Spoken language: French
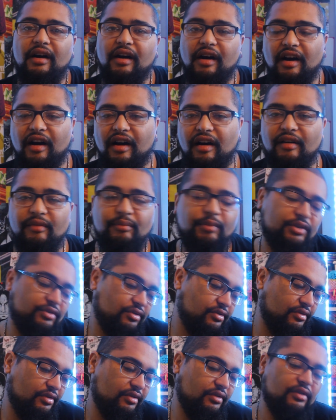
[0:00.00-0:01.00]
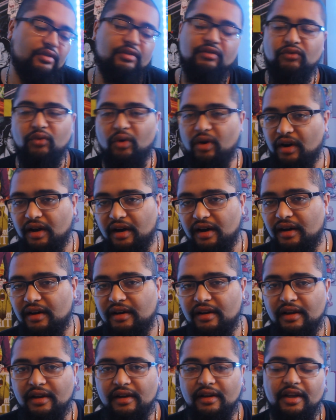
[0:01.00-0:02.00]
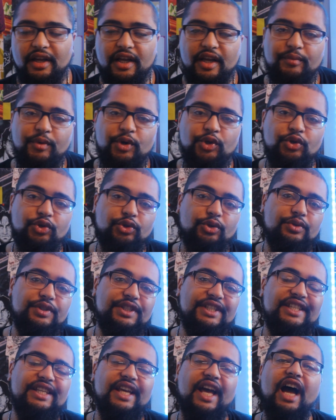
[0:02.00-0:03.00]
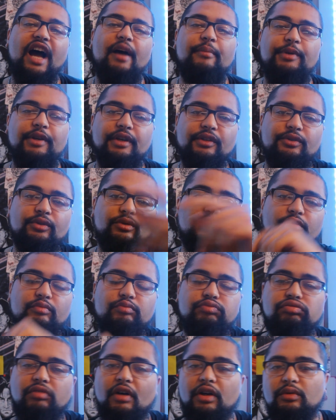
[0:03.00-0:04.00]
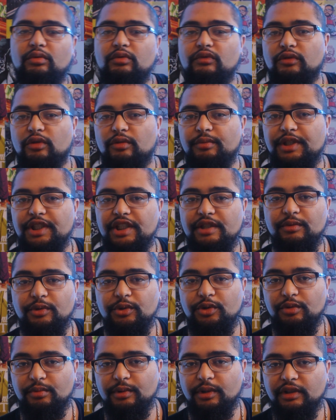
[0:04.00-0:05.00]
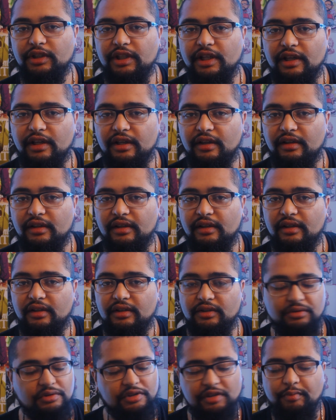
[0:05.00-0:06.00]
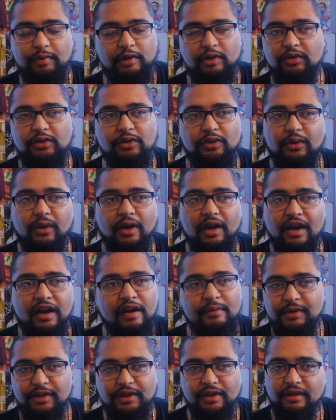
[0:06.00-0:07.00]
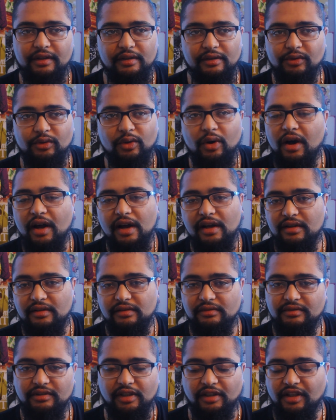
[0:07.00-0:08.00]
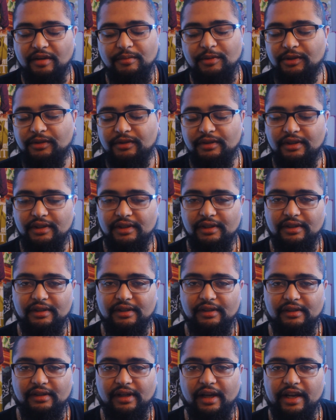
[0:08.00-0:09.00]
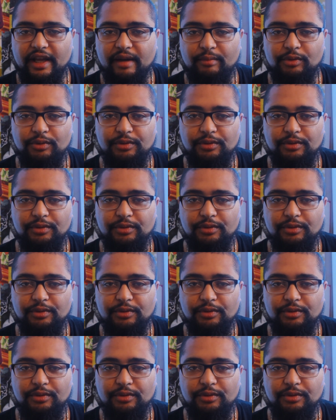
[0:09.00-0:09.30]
Hein, parce que voilà. Et moi je te dis à bientôt pour un nouveau mini-menu manga. Je sais pas quand il y en aura un, mais il y en aura un, certainement. Allez, à